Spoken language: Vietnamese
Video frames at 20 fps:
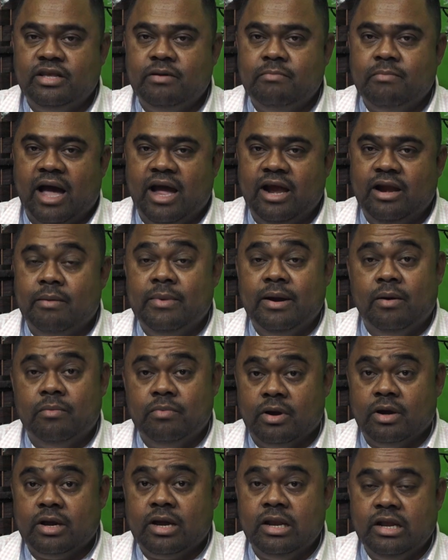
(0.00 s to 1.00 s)
chuyến bay đó mà
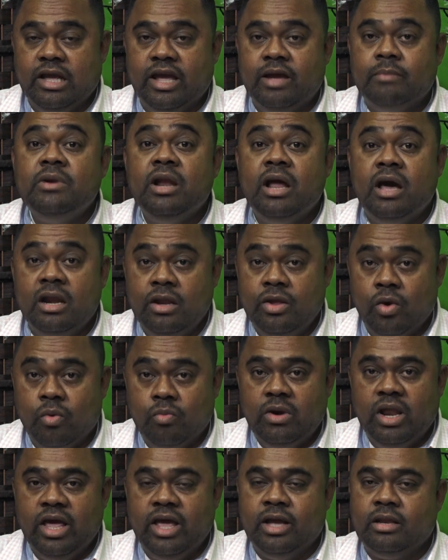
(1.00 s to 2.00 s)
không có kinh nghiệm nên
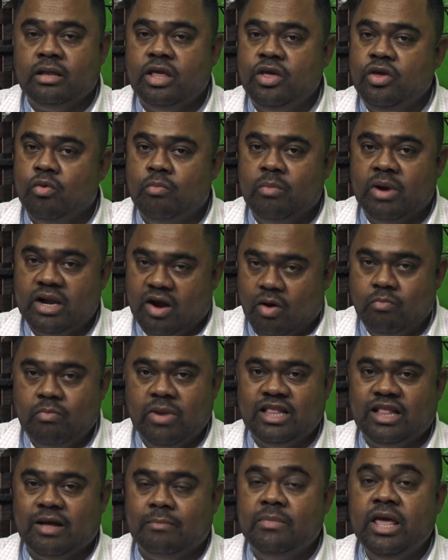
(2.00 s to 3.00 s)
dùng liền thí dụ mình không
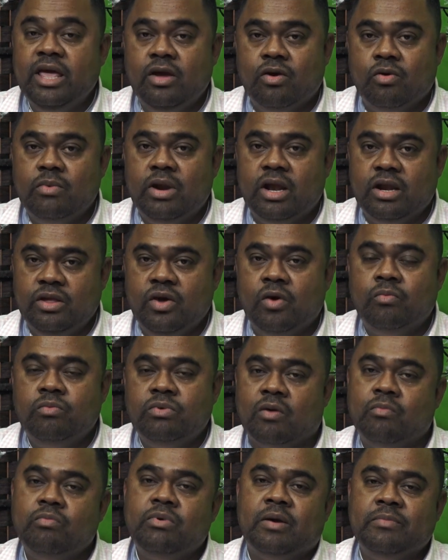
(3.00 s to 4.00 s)
bị tâm lý cũng nên
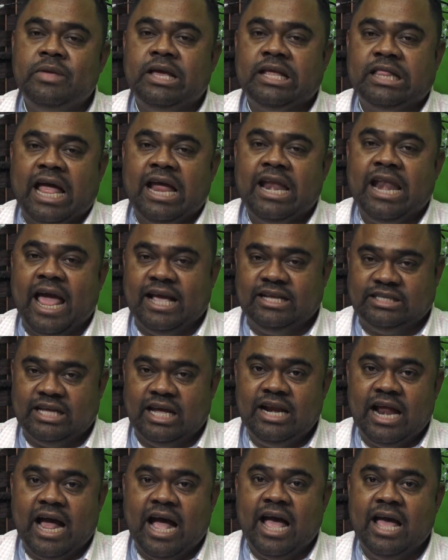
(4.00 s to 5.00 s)
dùng cũng giống như tai nạn
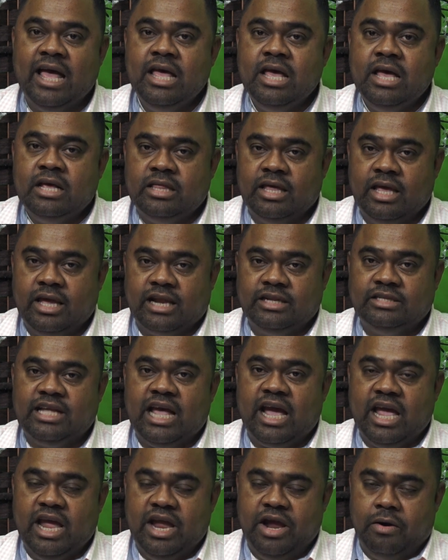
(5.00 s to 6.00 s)
xảy ra thì cảnh
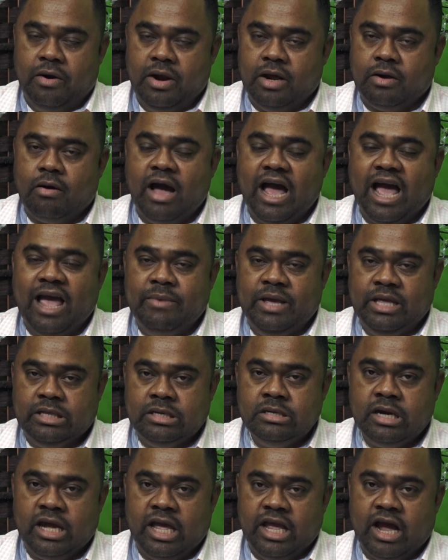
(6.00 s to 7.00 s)
sát hay hỏi là có ai bị
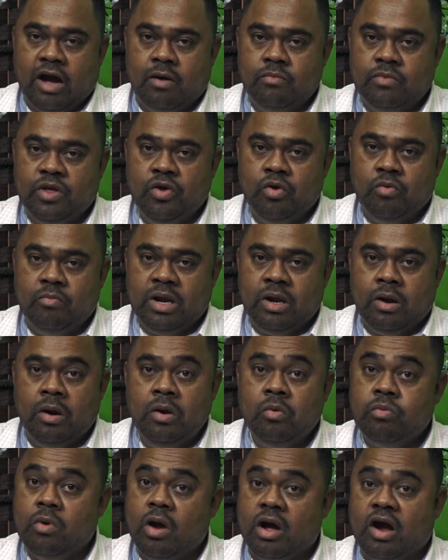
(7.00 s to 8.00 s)
thương hay không thí dụ mình nói
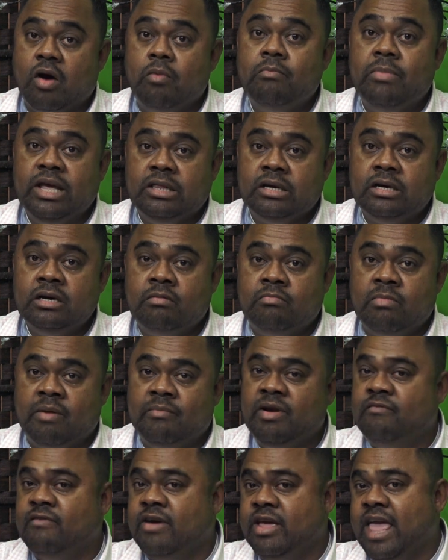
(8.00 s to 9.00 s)
lúc đó không bị thương mà
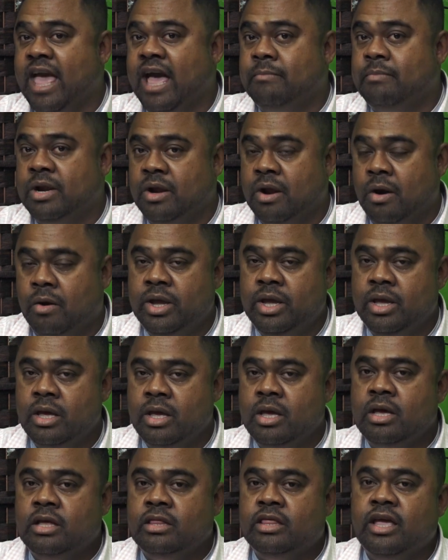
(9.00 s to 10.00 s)
mình về nhà mình nói
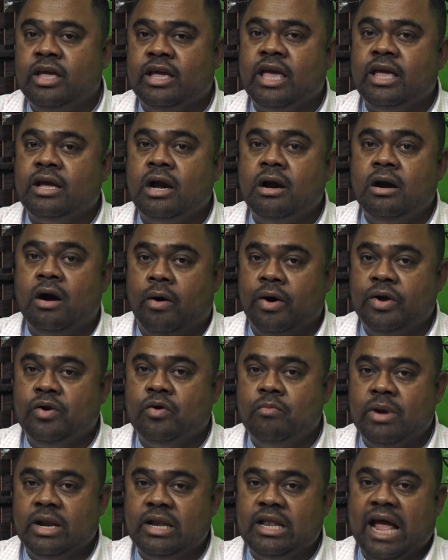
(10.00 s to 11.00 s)
thì cái cơ hội
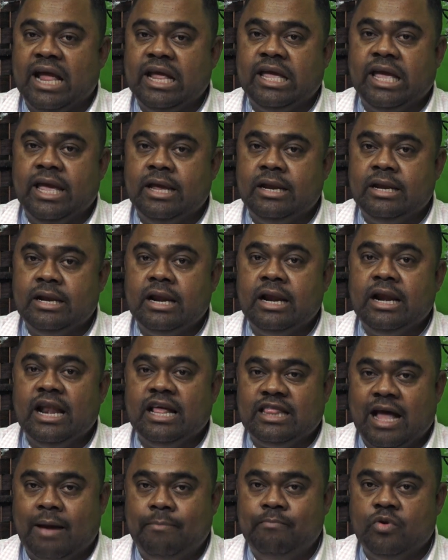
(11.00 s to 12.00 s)
của mình thắng kiện nó rất
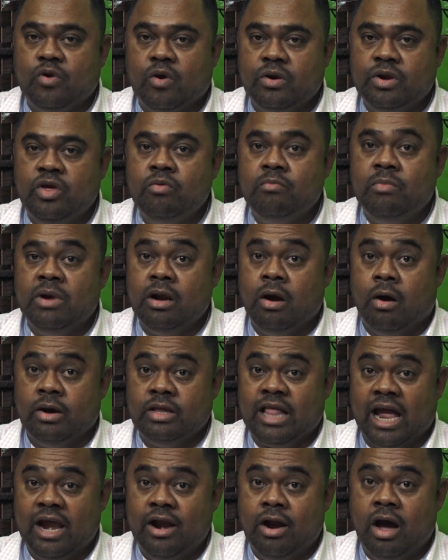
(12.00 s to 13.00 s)
là thấp còn nếu mình ngồi
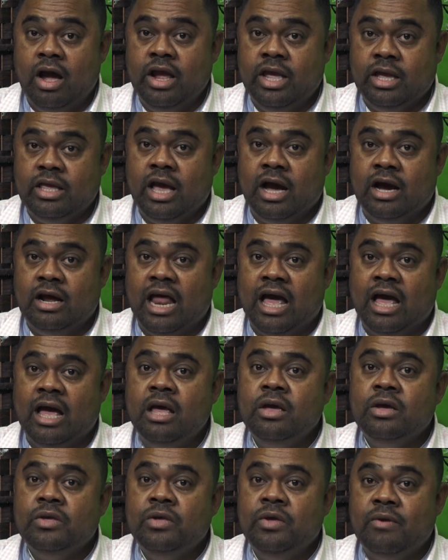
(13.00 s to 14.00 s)
tại đó hiện giờ là
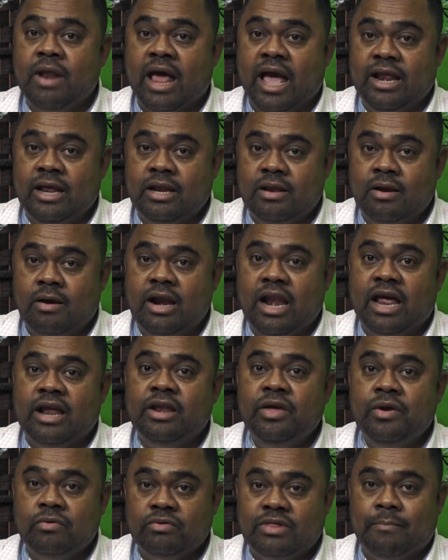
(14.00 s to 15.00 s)
United nói là
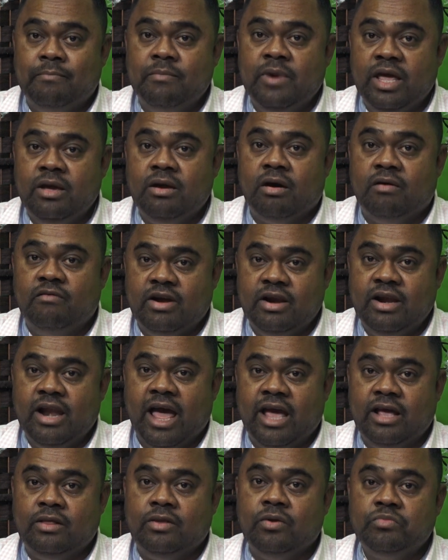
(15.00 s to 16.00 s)
nếu tâm lý có vấn
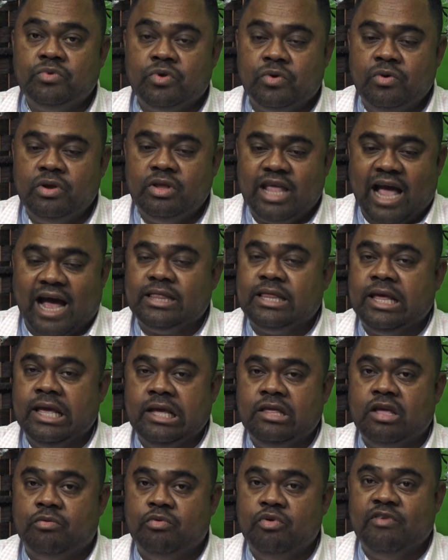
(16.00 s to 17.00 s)
đề chúng tôi trả
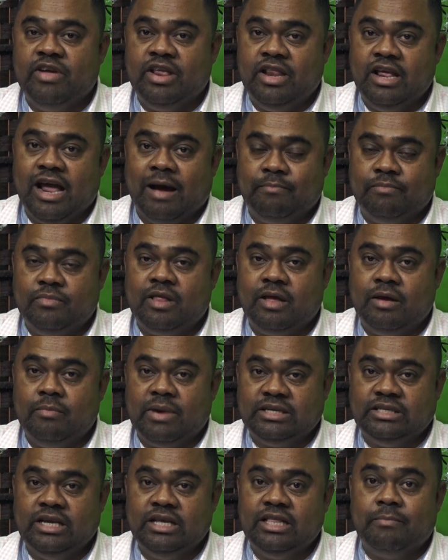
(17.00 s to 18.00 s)
tiền cho quý vị đi gặp
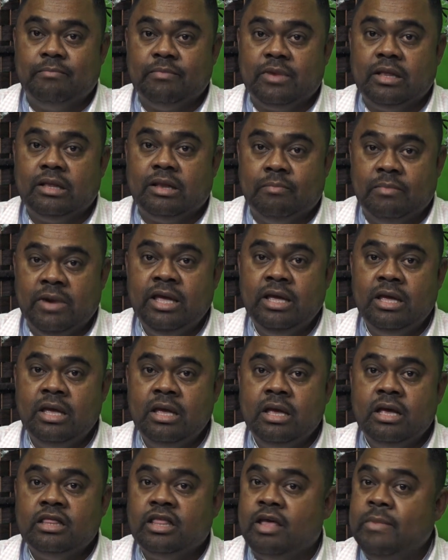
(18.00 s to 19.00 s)
bác sĩ tâm tâm lý
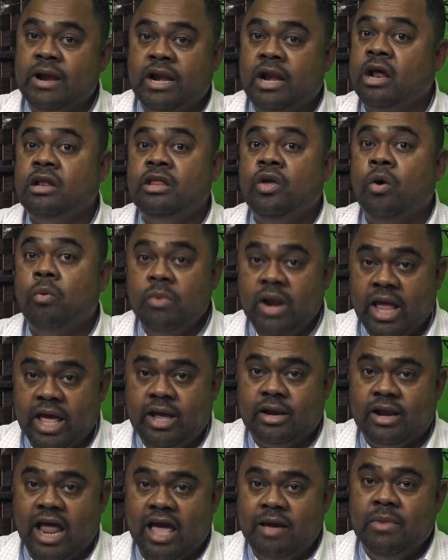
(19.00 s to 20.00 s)
thì mình nên dùng
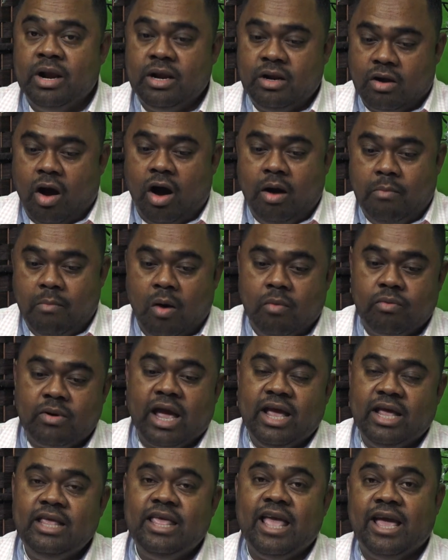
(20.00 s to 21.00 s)
liền để mình có một
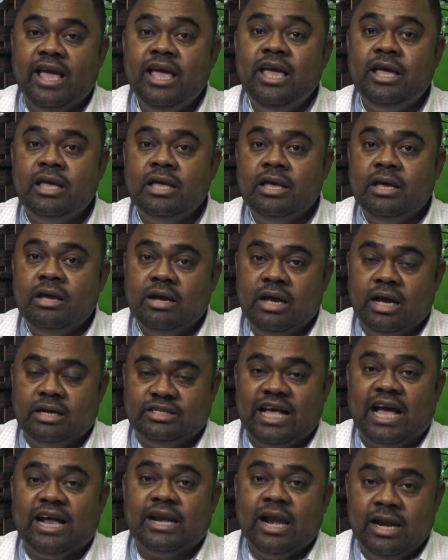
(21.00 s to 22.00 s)
cái giấy à,
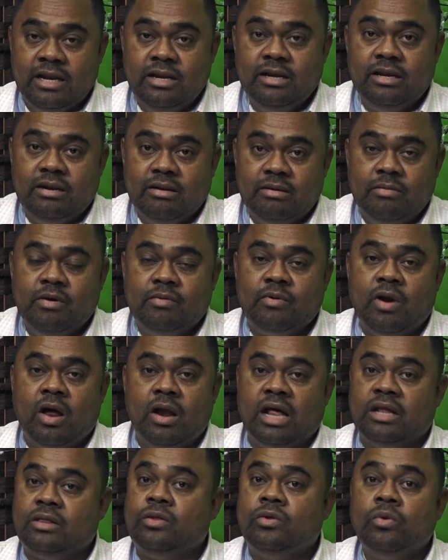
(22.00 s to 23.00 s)
xác định đó
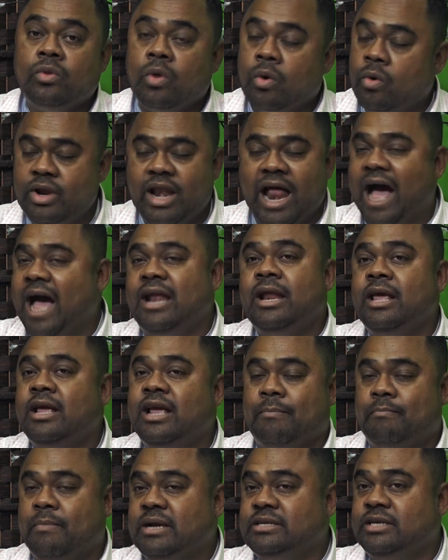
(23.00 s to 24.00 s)
là tôi đã đi
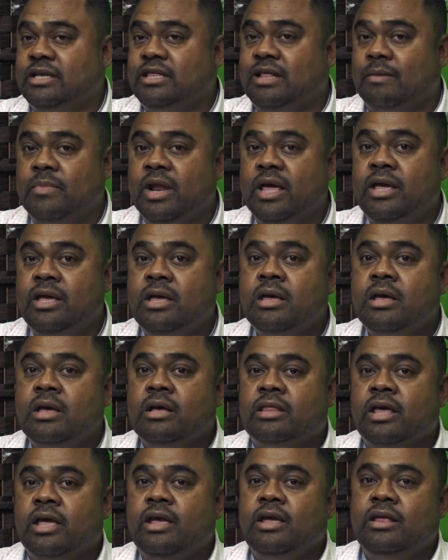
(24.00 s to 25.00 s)
gặp bác sĩ tâm lý
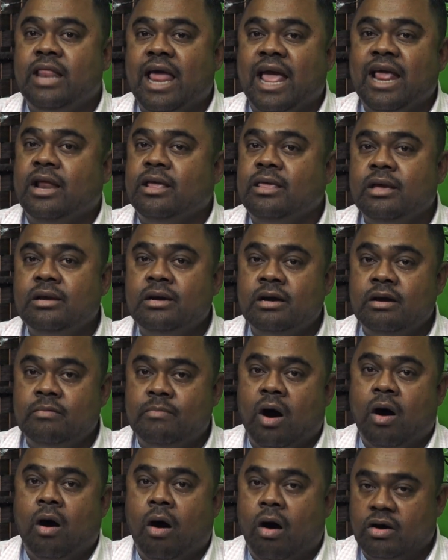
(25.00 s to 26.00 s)
thì đây là những người
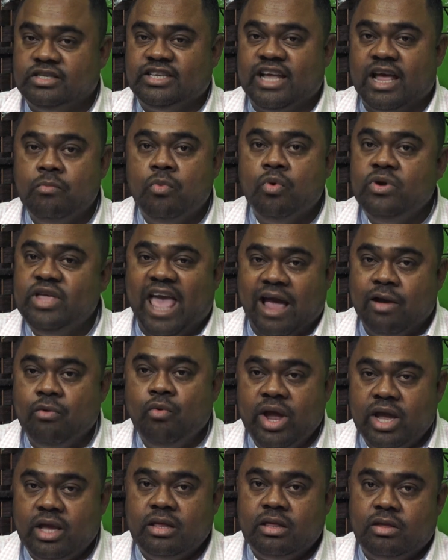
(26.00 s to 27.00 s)
mà họ sẽ muốn giải
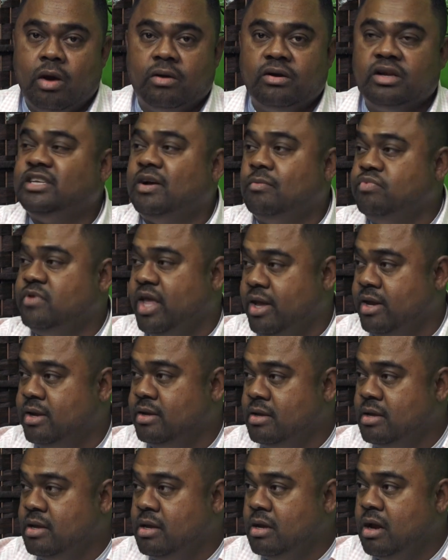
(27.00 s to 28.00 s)
quyết cho nó xong chuyện
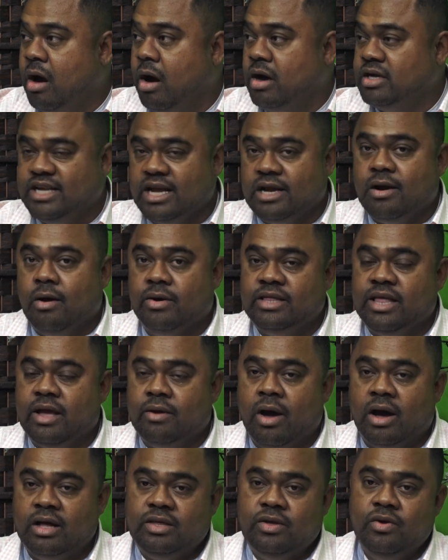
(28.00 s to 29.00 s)
họ sẽ coi
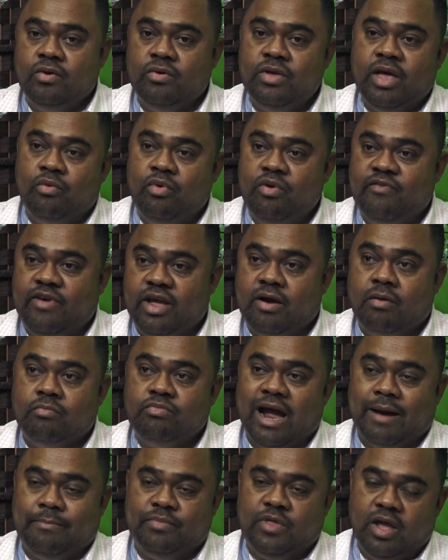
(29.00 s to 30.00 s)
theo đó thí dụ giờ quý vị
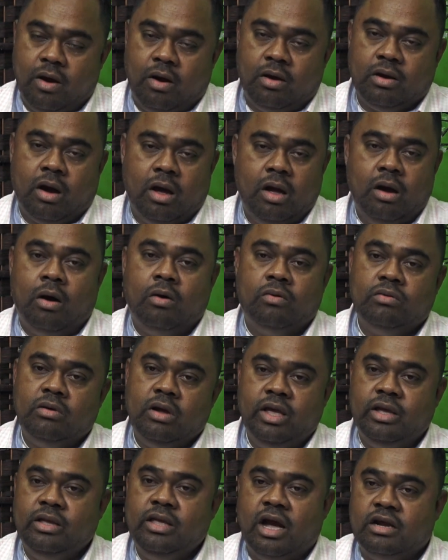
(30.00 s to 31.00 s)
không gặp thì họ coi ô
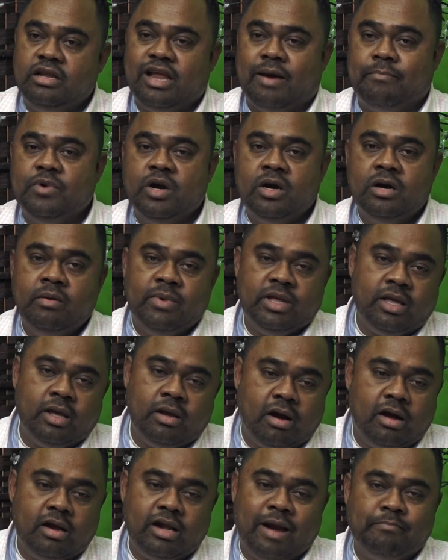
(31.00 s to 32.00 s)
hiện giờ trăm người mà chỉ
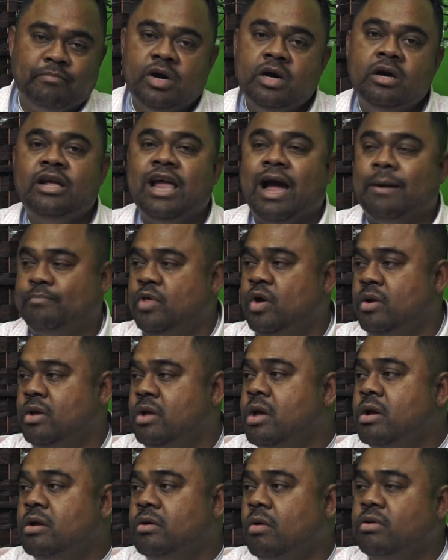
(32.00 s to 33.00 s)
có 5 người gặp thôi
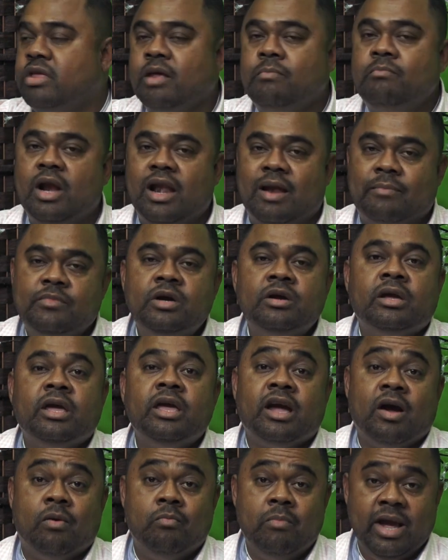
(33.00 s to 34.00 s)
còn 95 người
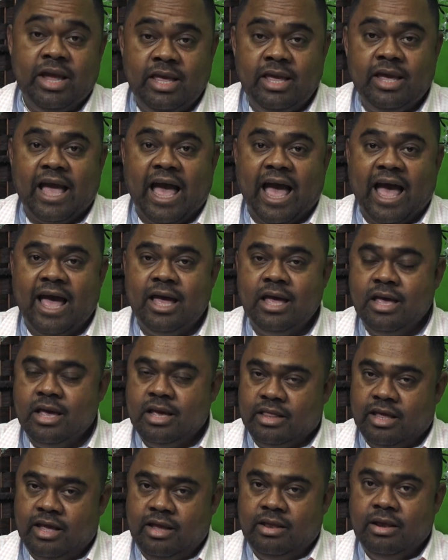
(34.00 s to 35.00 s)
kia không bị gì cả
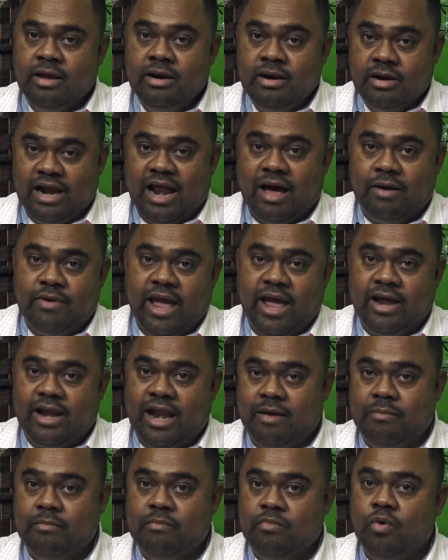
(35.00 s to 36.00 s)
thì những người nào nghe
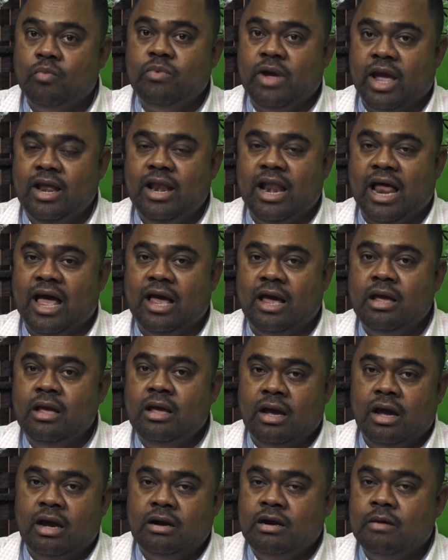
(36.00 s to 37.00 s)
này Dũng nghĩ là
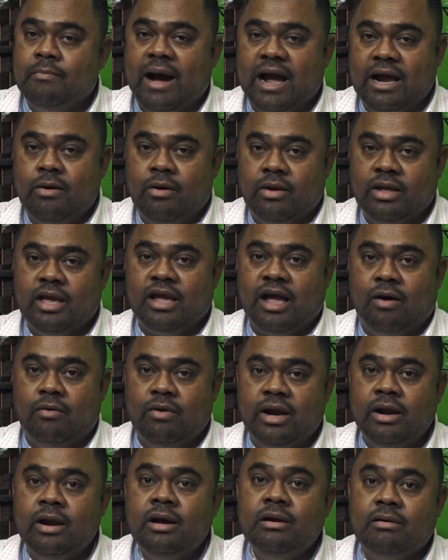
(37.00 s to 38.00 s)
người bắt nói cái câu
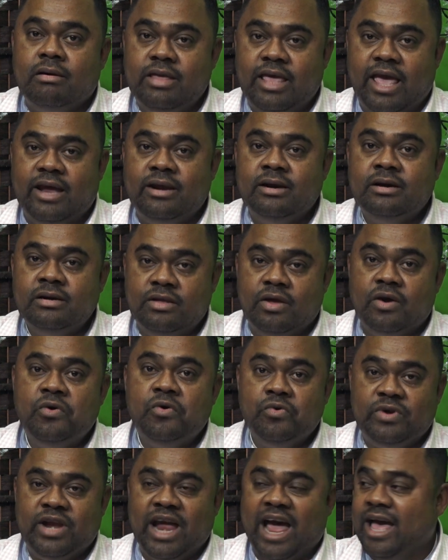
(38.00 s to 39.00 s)
là đừng có vẽ đường cho
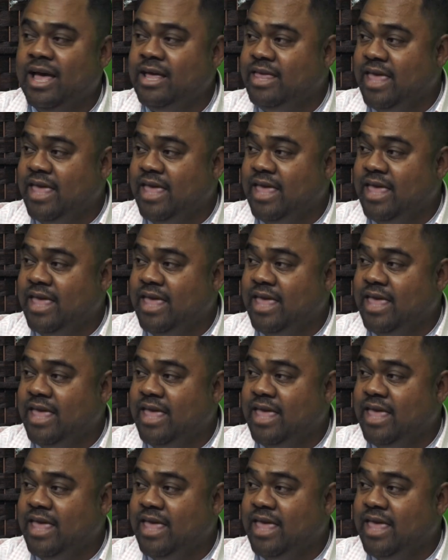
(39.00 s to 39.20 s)
hưu chạy